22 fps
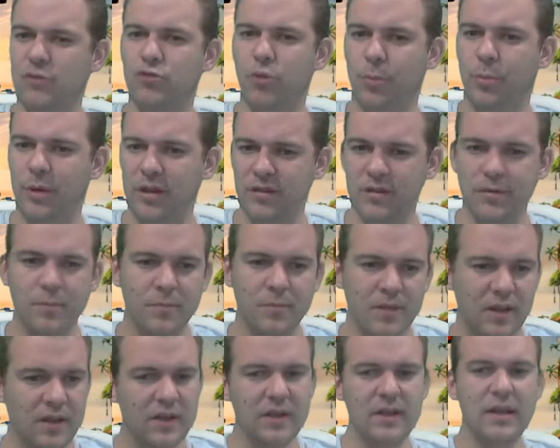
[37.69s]
surprise.
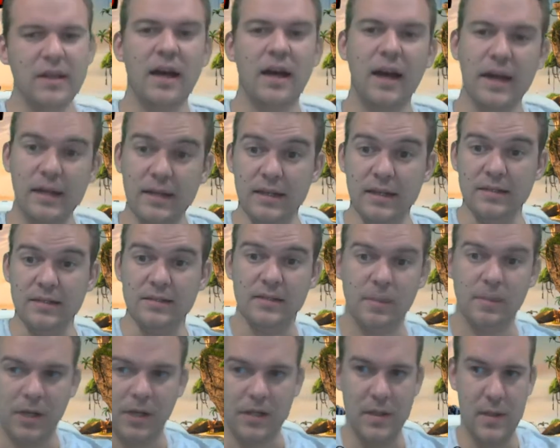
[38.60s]
Allez,
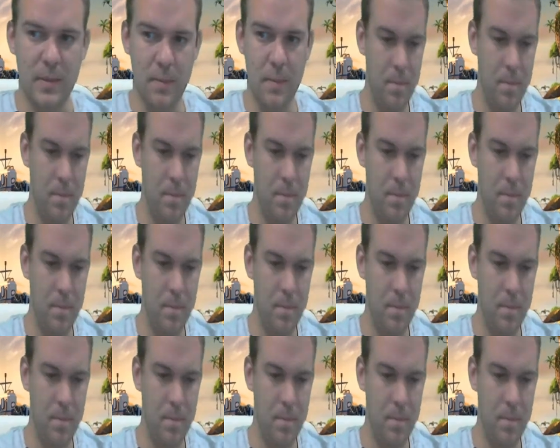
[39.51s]
c'est parti.